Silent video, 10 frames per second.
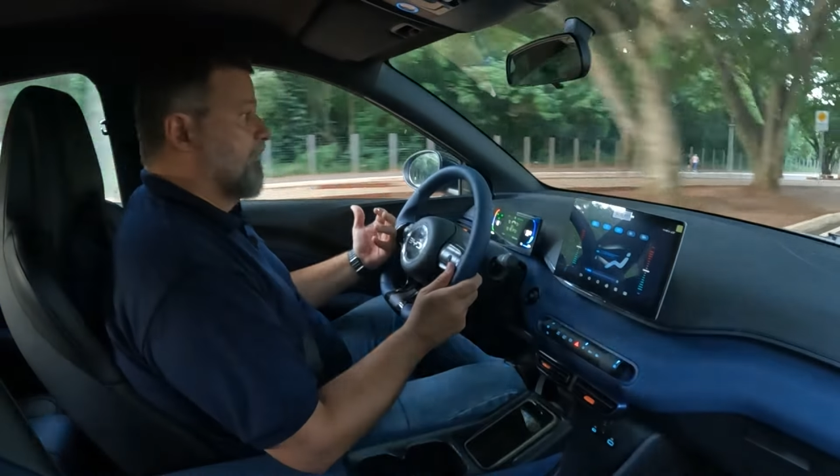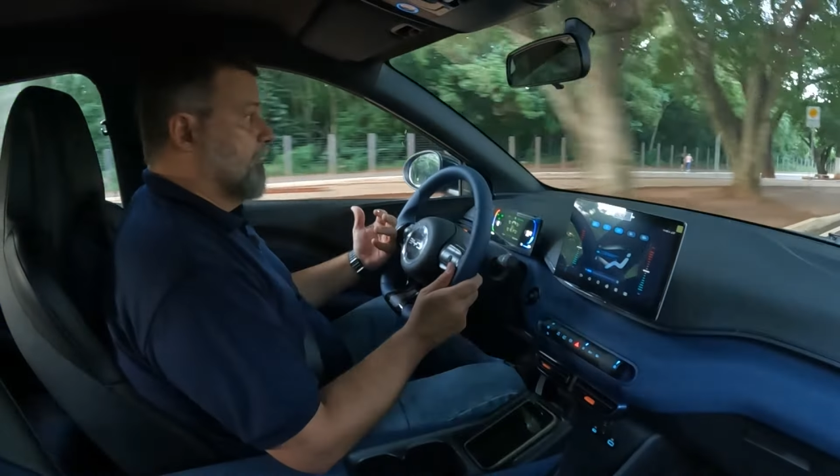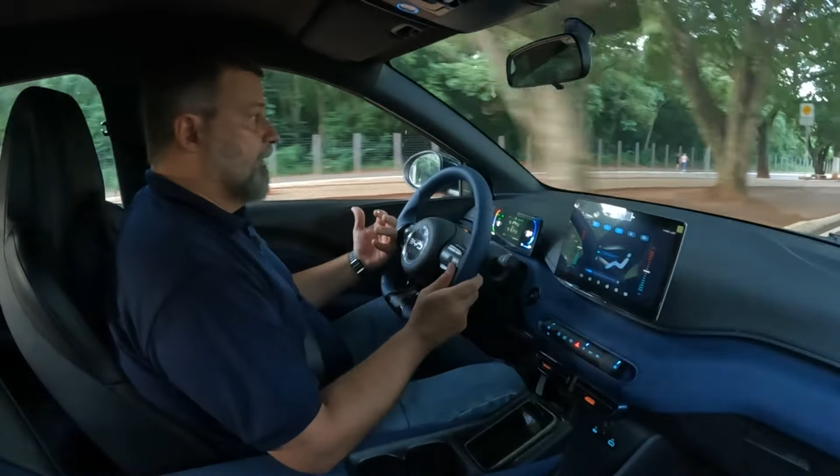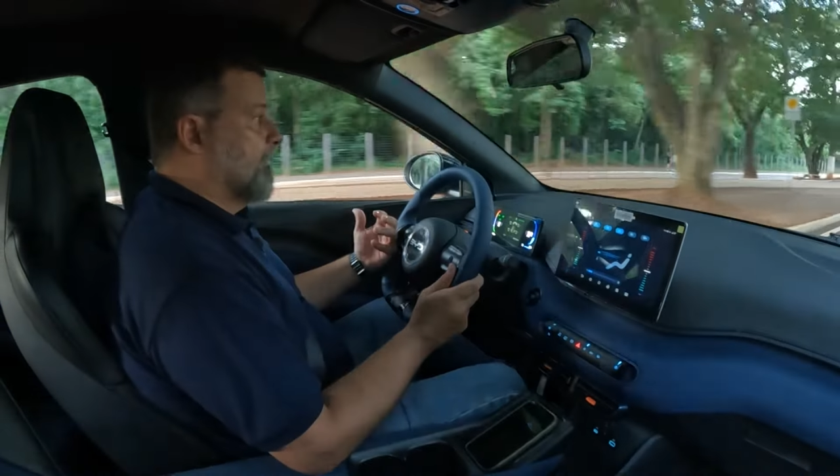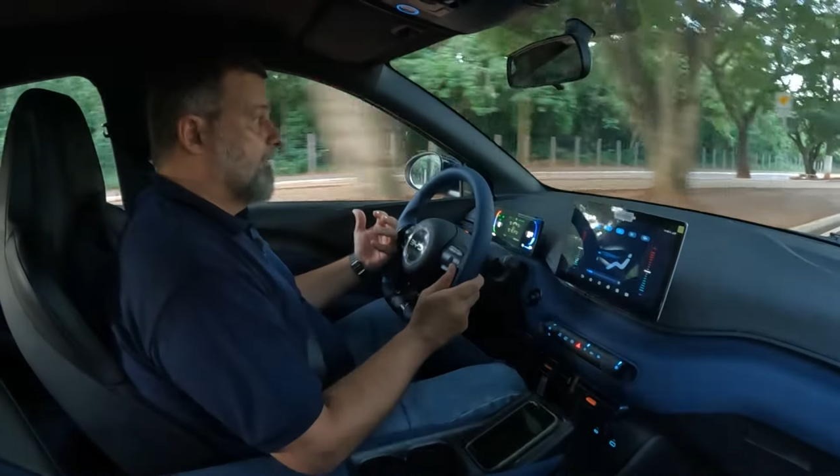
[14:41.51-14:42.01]

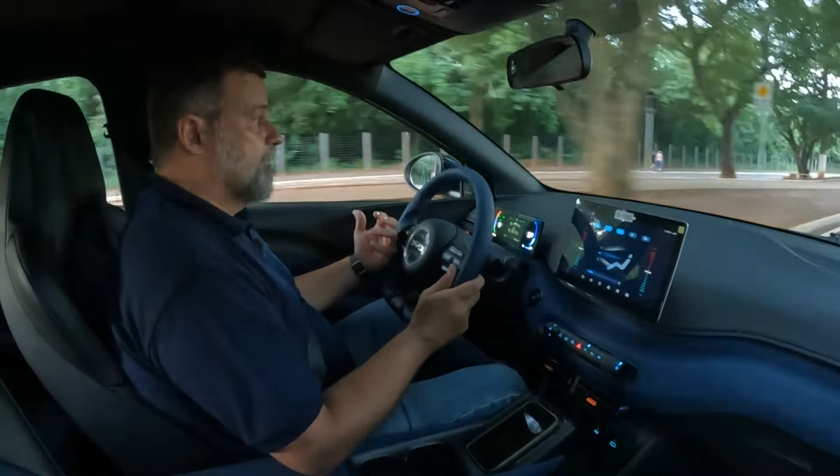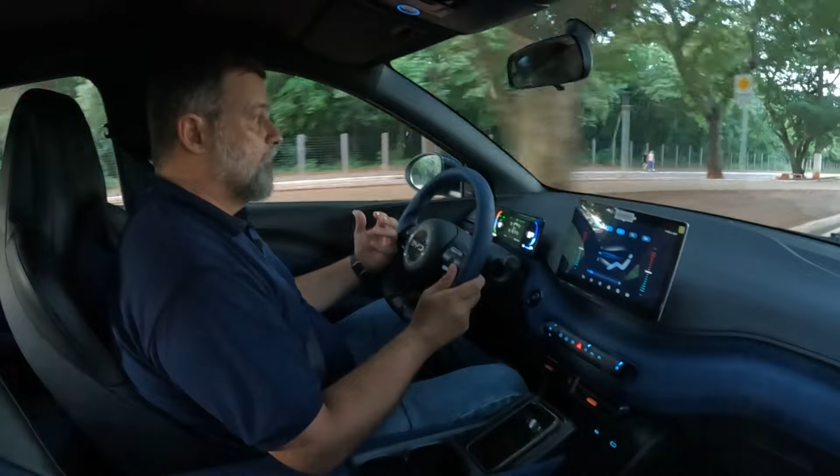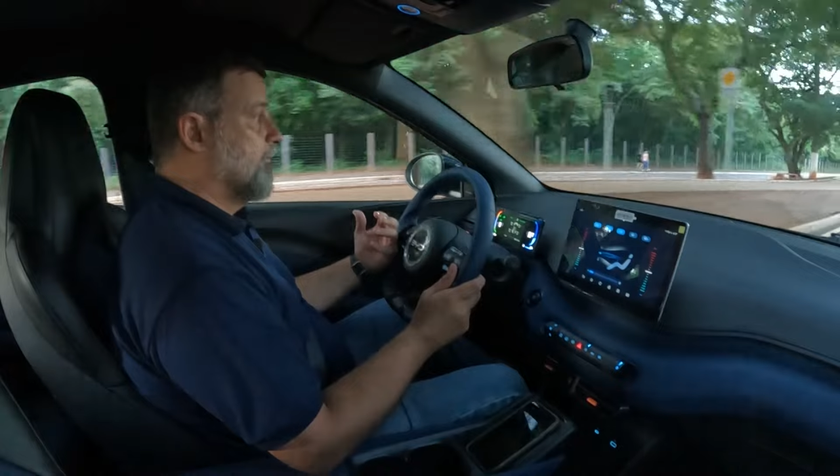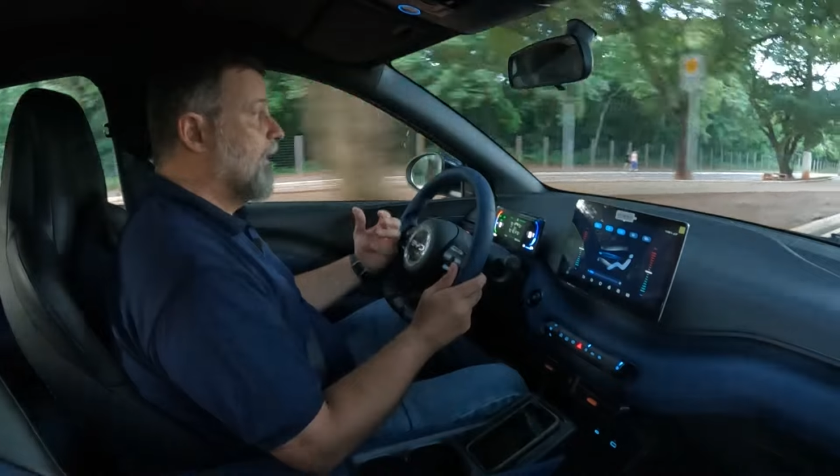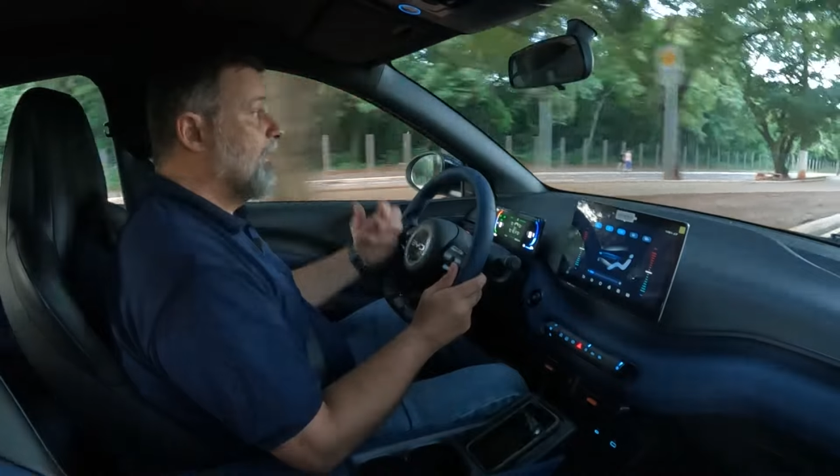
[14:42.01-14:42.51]
Né? Então
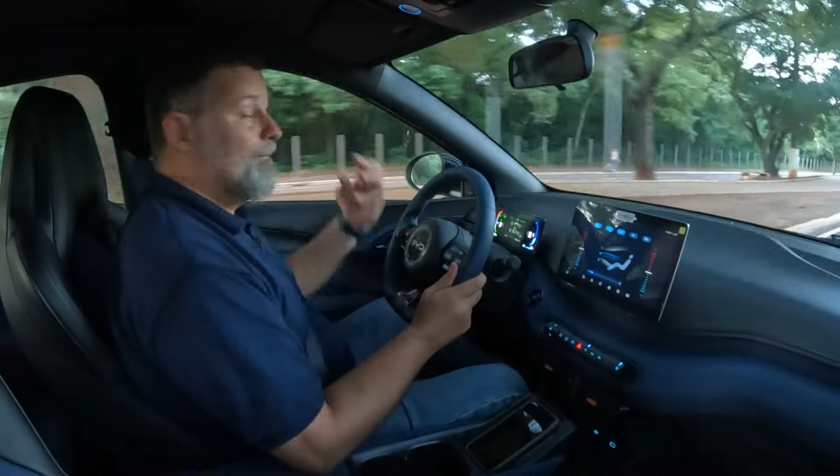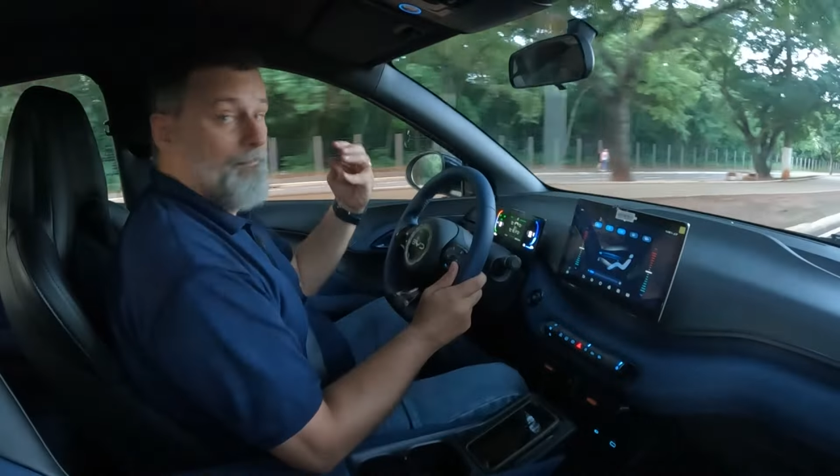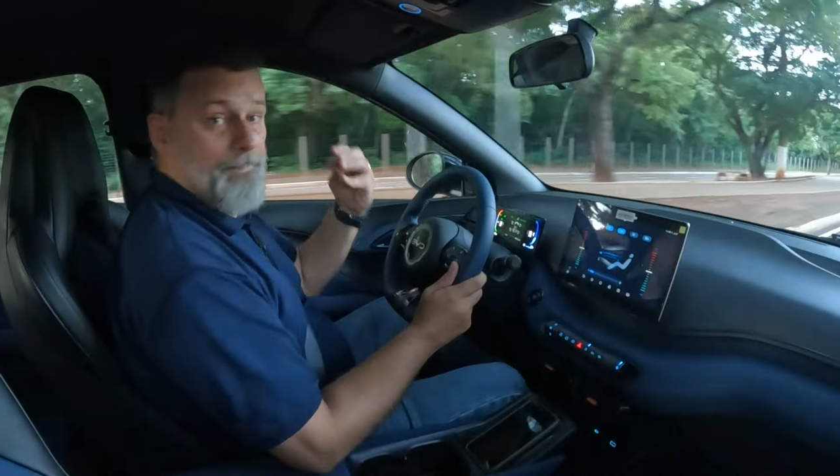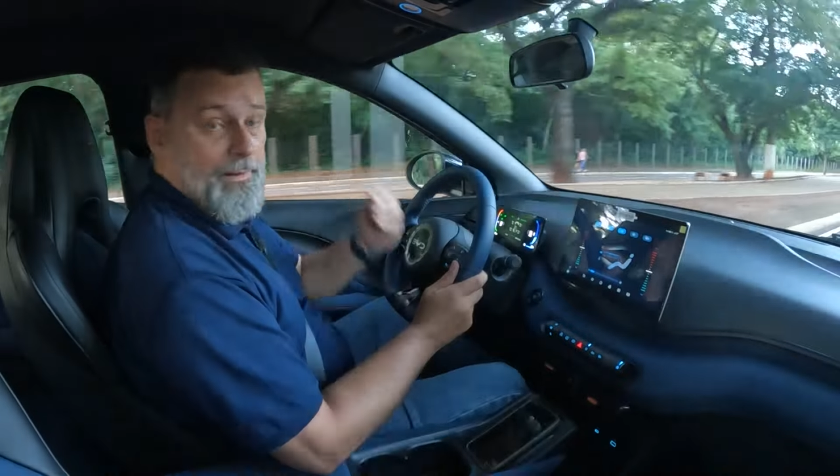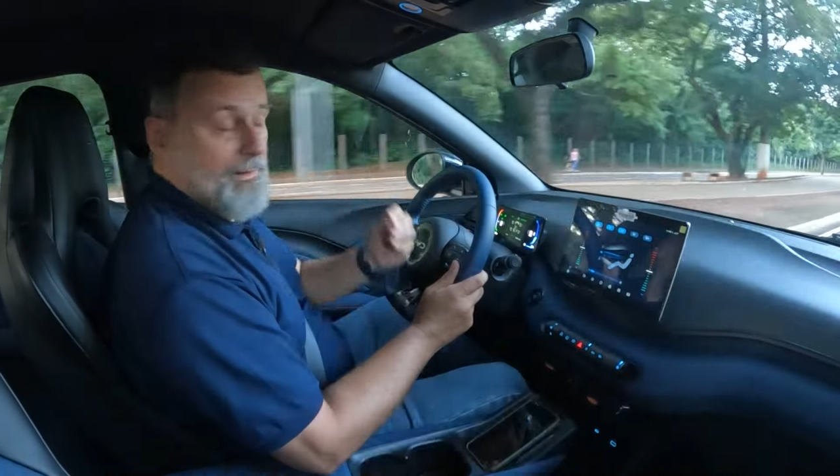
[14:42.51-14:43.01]
vale a
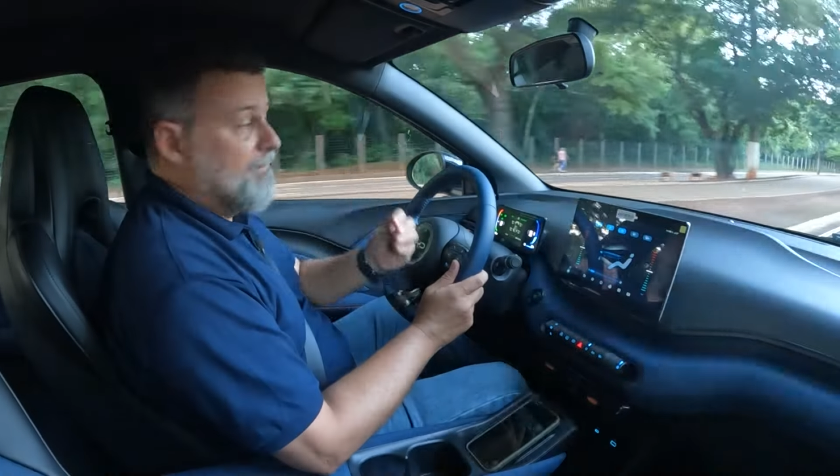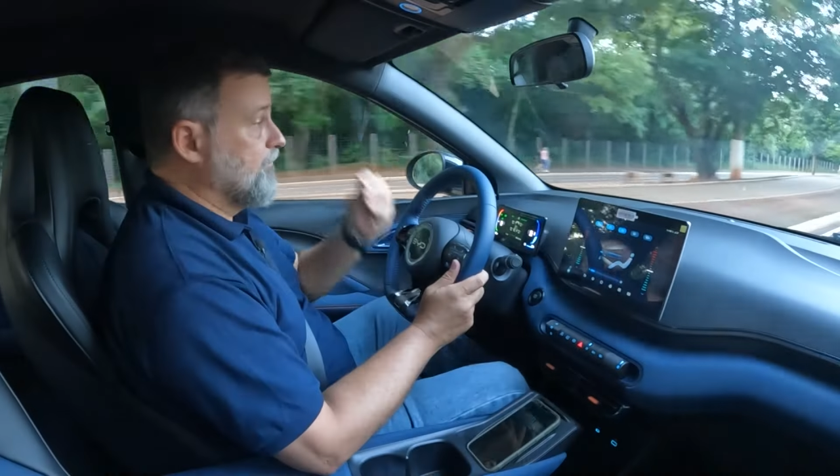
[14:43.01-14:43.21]
pena